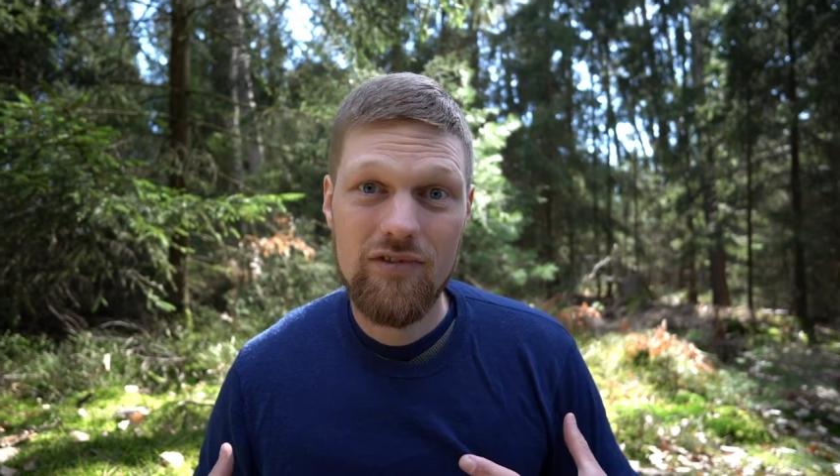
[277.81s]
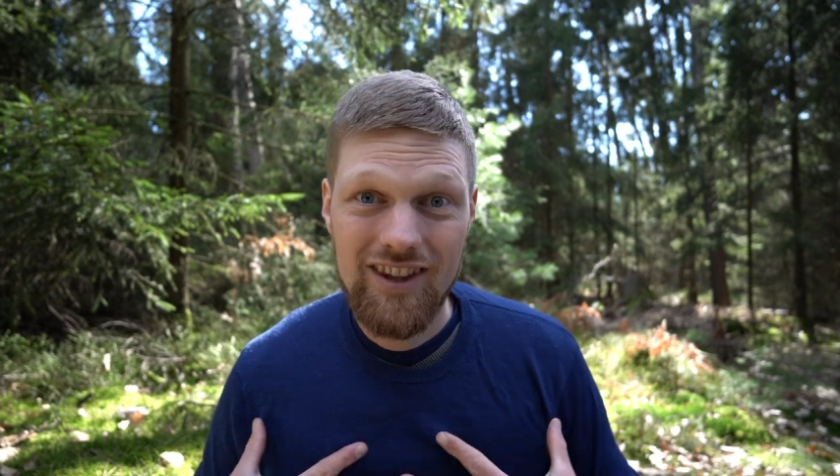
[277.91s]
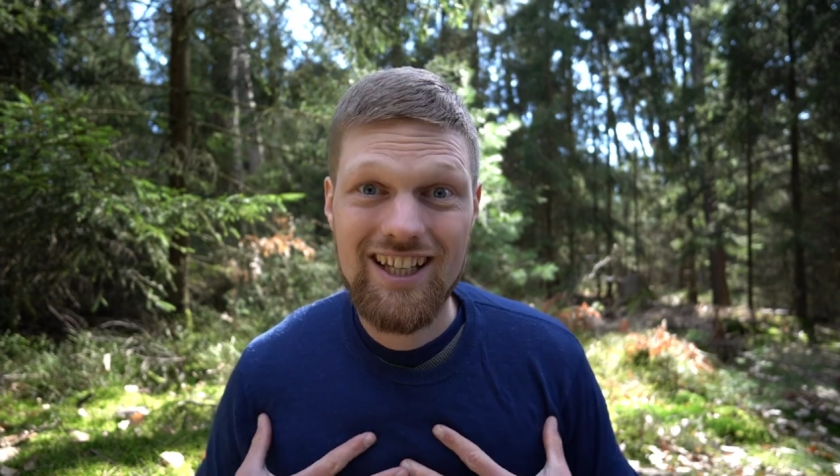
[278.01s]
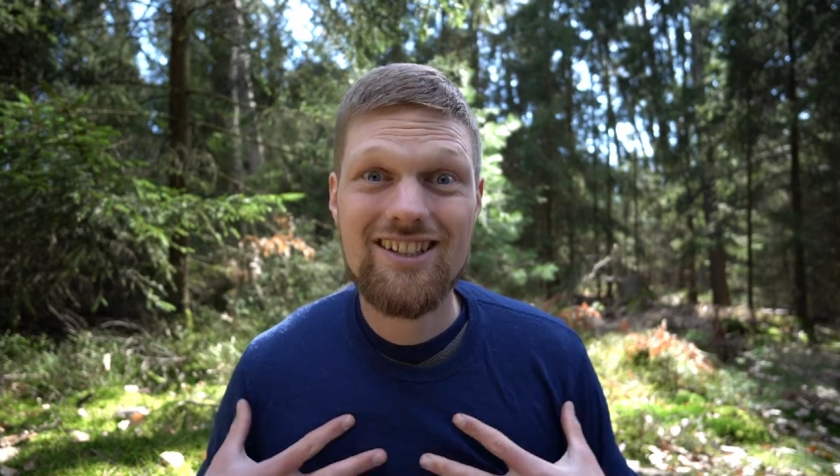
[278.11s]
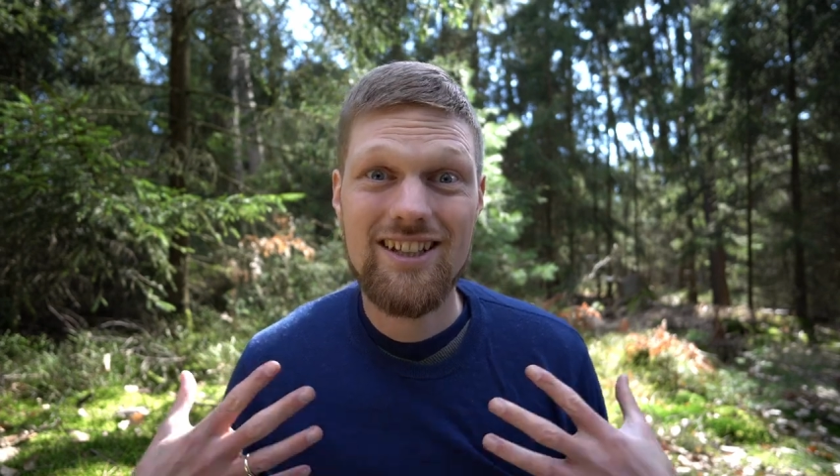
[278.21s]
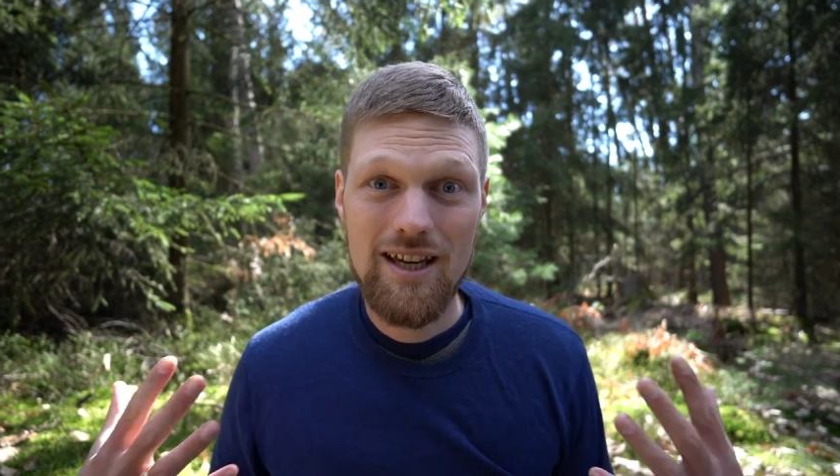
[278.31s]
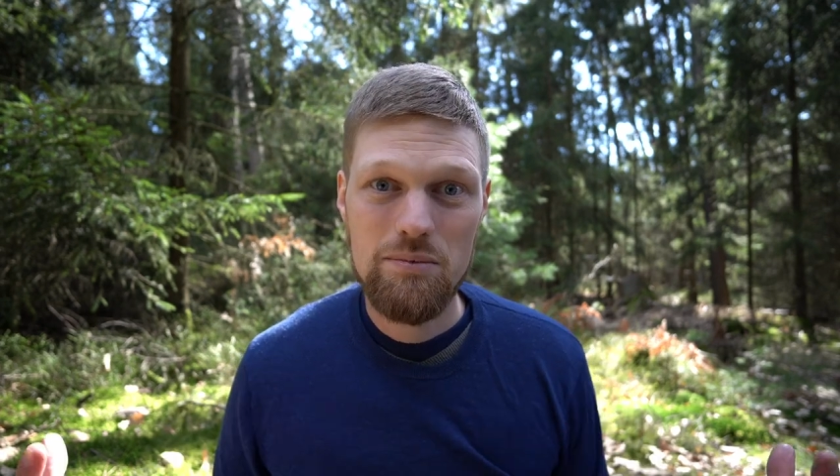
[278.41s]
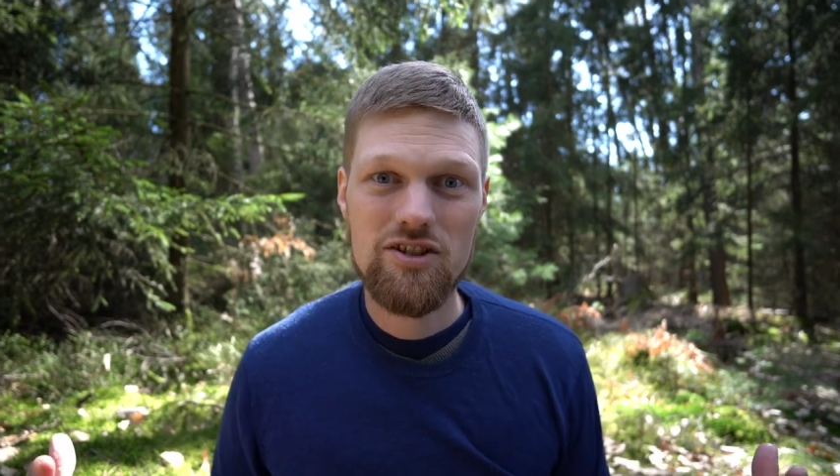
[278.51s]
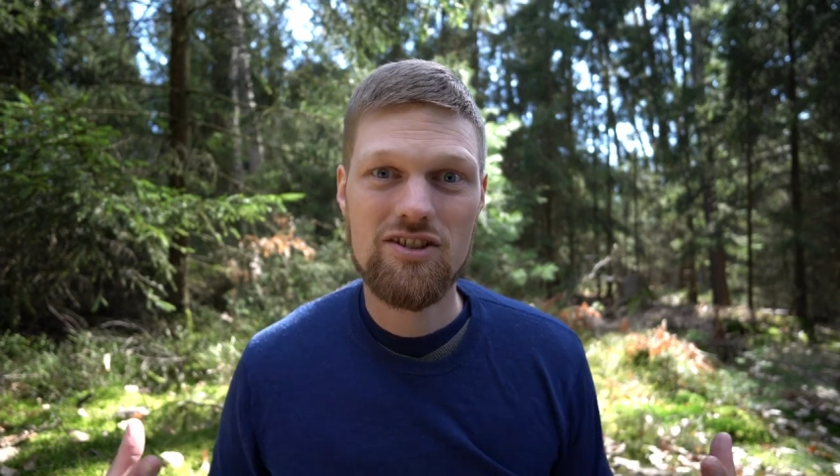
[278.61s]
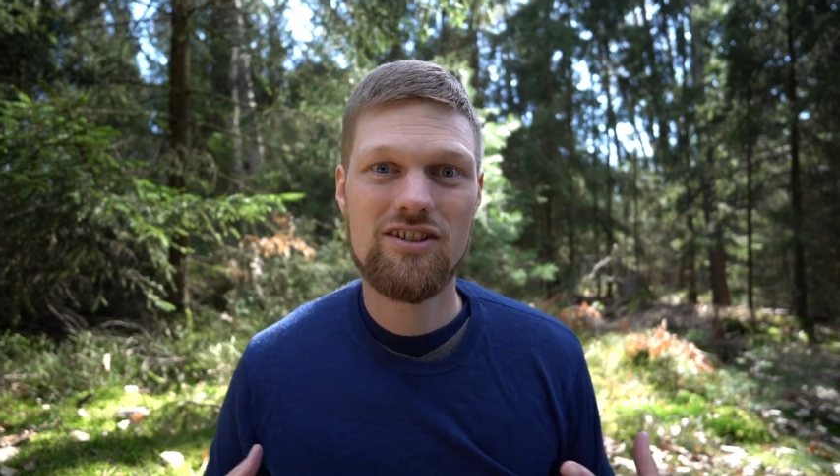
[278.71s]
dich
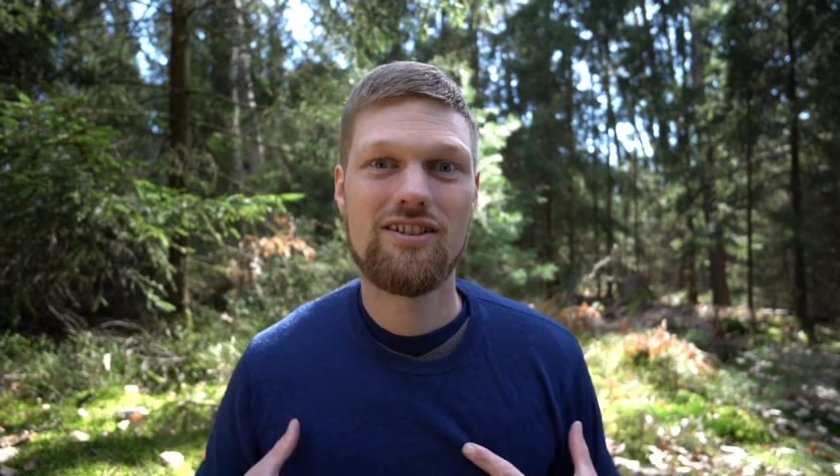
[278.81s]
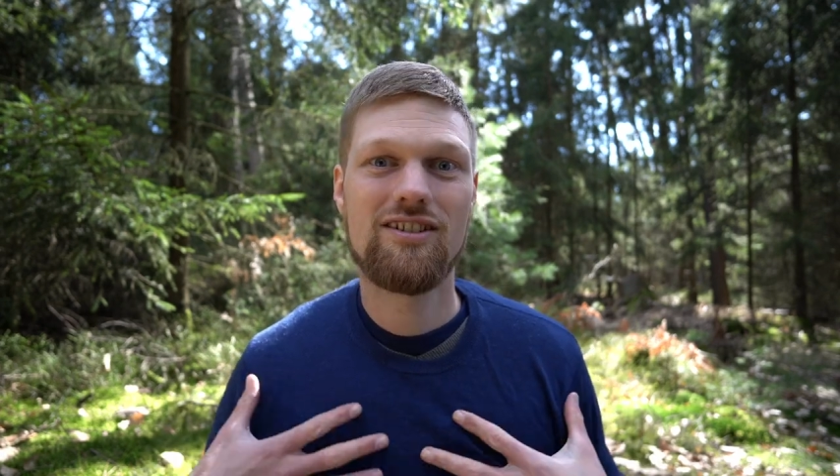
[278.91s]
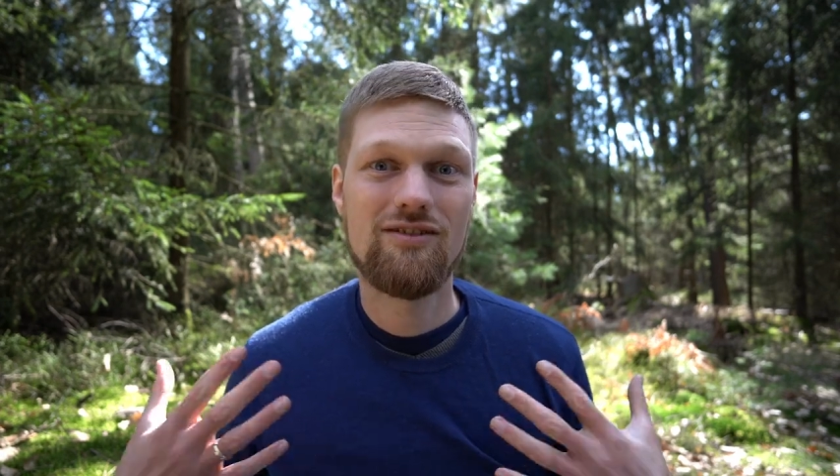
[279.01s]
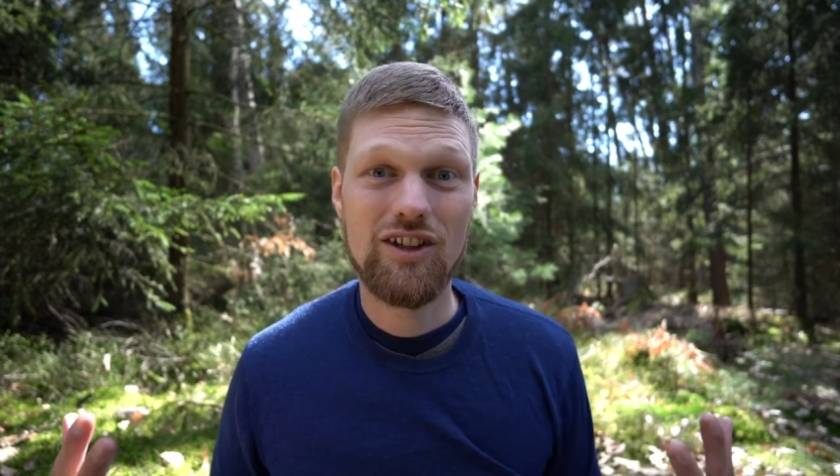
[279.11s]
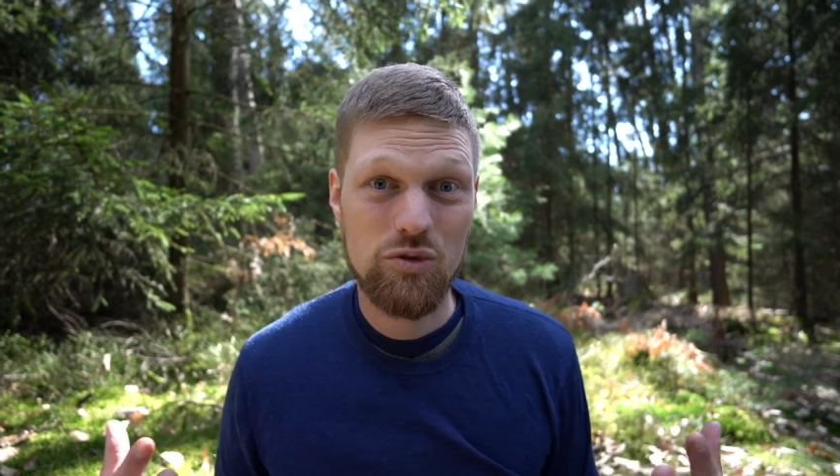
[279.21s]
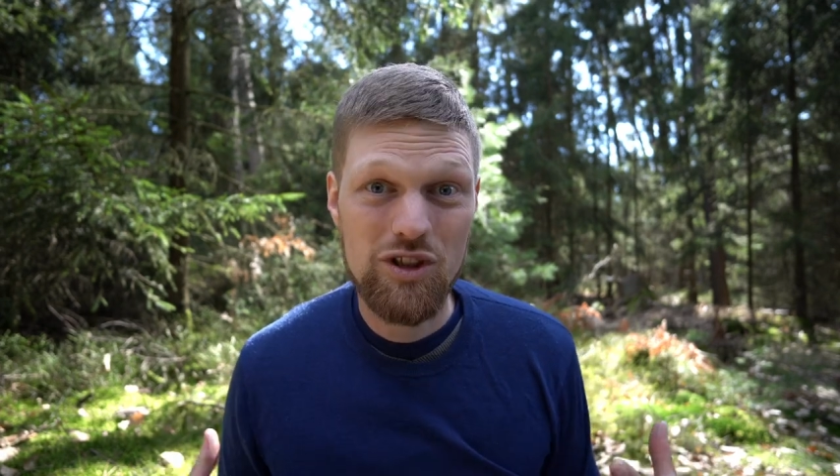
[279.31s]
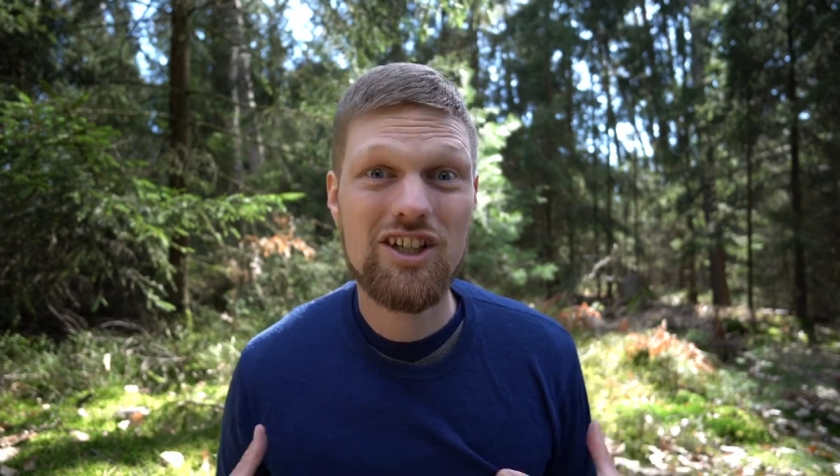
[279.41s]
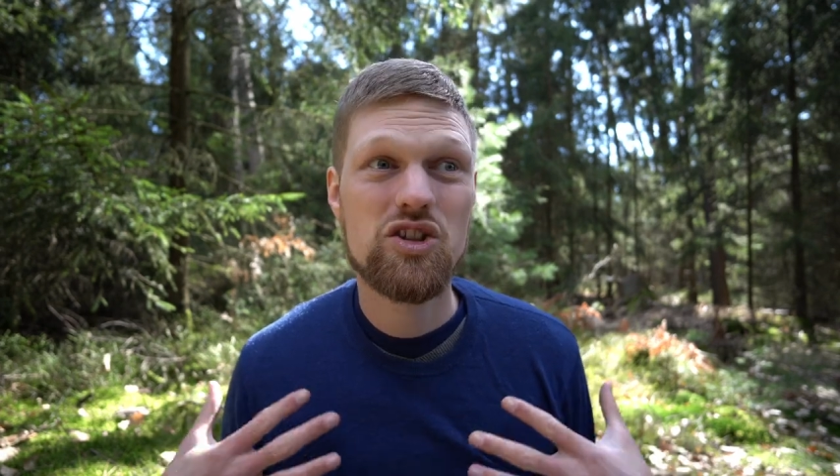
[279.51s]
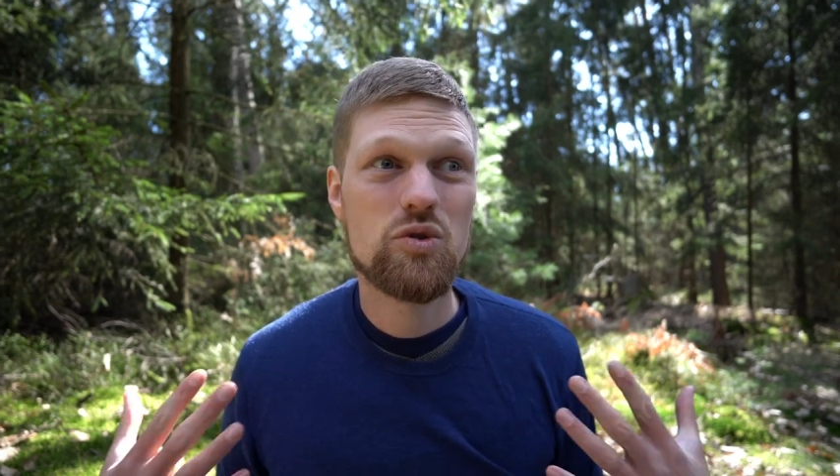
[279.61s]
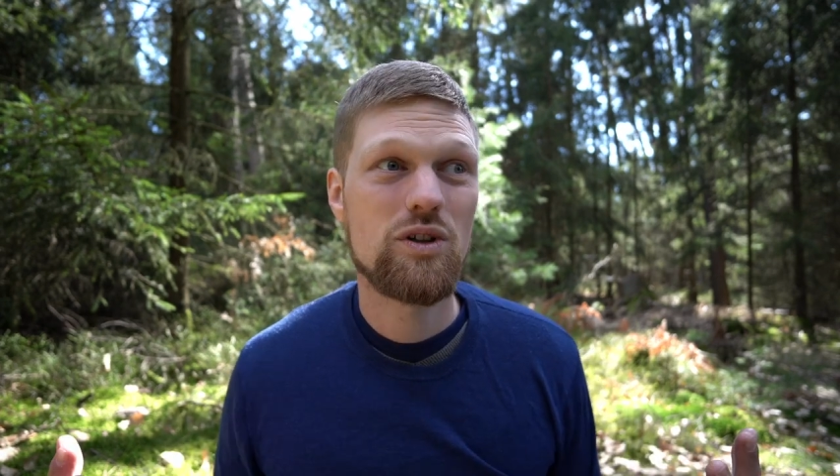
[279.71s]
selbst, wenn du
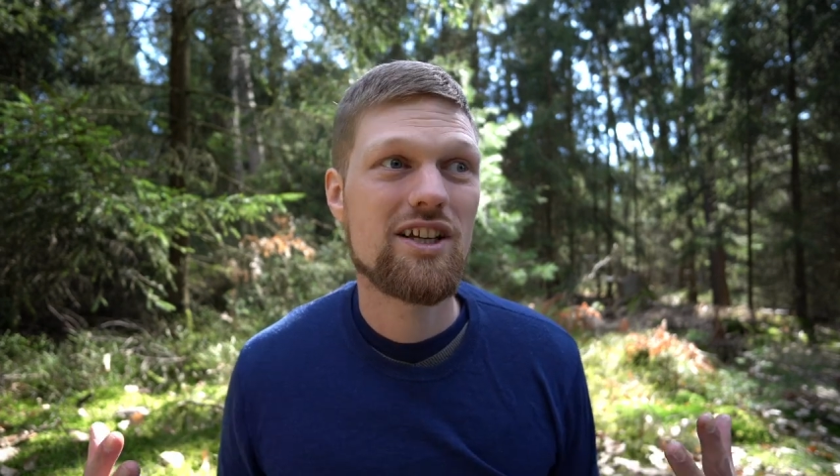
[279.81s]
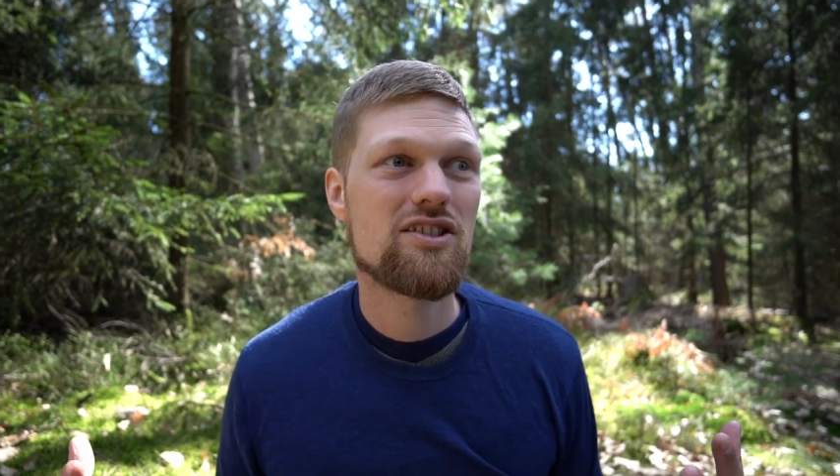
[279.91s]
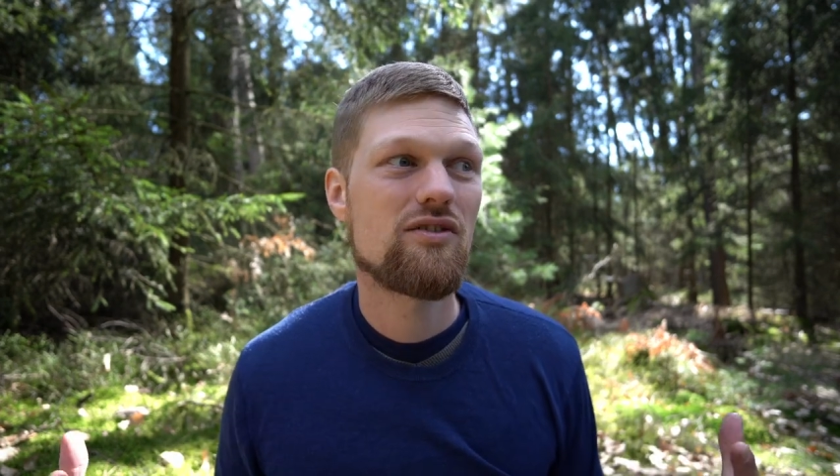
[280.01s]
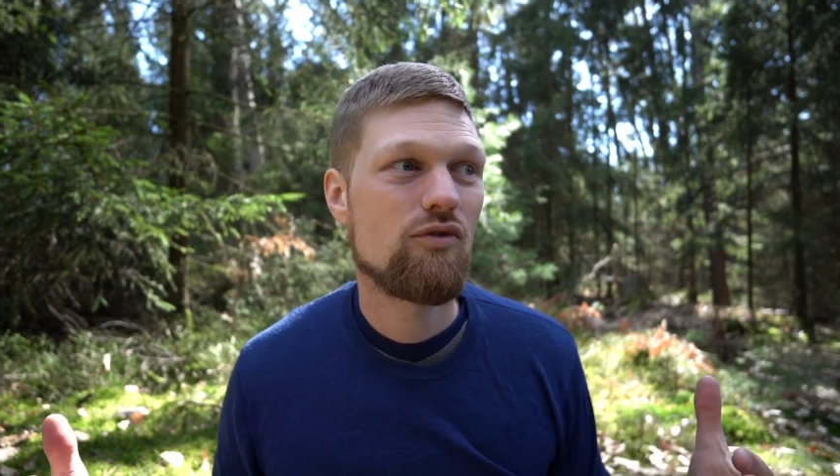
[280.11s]
dich zulässt,